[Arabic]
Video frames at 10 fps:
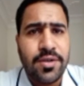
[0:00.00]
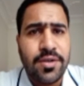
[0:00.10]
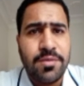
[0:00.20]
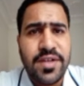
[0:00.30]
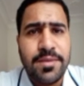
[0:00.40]

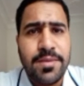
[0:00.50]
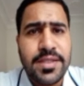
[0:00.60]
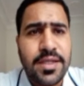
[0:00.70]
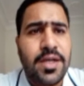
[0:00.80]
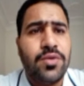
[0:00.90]
دونك ما فيها
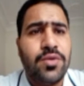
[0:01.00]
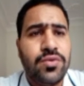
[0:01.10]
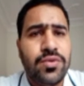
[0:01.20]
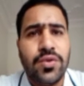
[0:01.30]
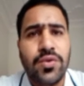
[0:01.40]
باس
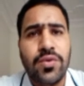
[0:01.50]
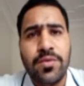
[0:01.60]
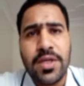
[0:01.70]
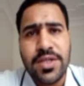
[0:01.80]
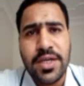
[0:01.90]
نعاودو نديرو
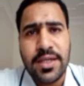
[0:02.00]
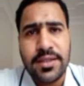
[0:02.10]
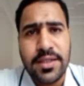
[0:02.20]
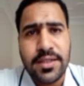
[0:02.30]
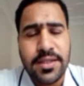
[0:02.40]
مراجعه
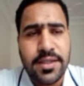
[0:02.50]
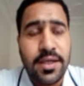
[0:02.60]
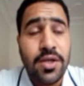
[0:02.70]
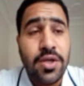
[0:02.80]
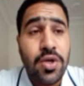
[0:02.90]
على الدرس
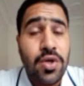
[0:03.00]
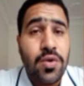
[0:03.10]
هذا